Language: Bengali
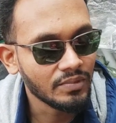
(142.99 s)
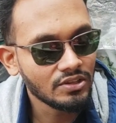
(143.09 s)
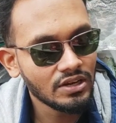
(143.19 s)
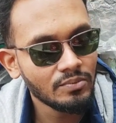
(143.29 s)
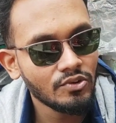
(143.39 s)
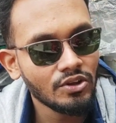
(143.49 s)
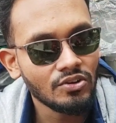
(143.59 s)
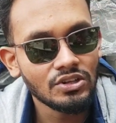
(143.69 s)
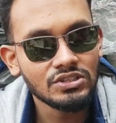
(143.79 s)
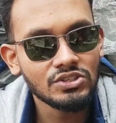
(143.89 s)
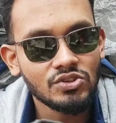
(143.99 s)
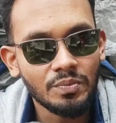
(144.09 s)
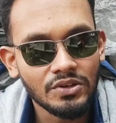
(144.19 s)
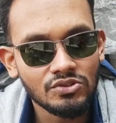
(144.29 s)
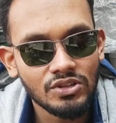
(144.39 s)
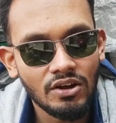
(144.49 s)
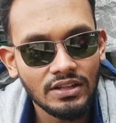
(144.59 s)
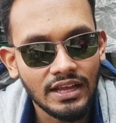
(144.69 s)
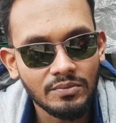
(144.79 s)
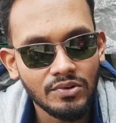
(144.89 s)
ভিতরে মনে করেন যে সব কিছু
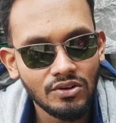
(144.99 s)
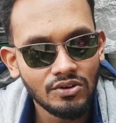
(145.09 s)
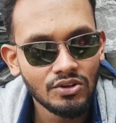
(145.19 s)
দেওয়া থাকবো